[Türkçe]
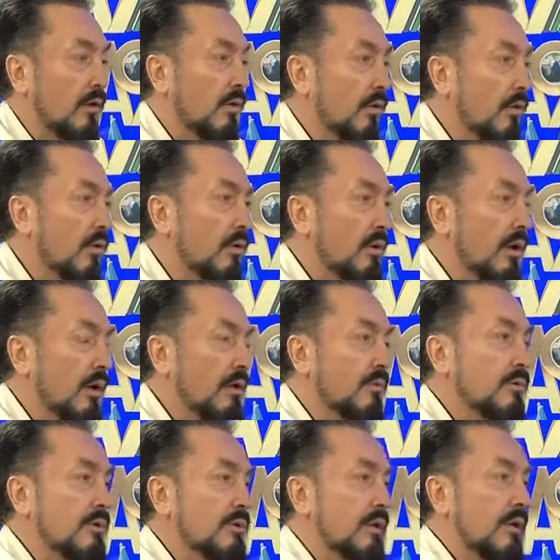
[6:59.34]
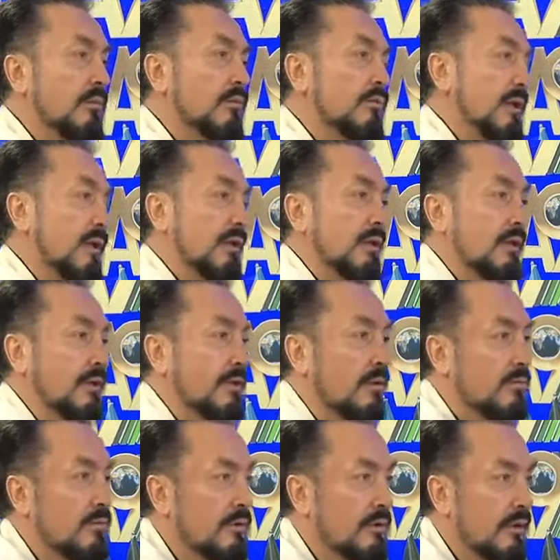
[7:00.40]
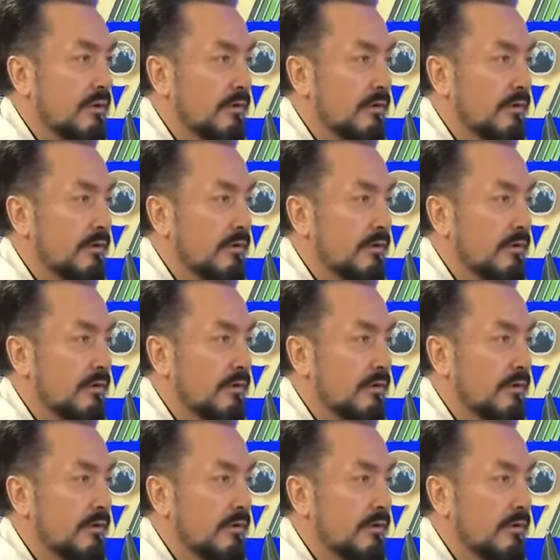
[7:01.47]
Onu almışlar, bu şekle getirmişler.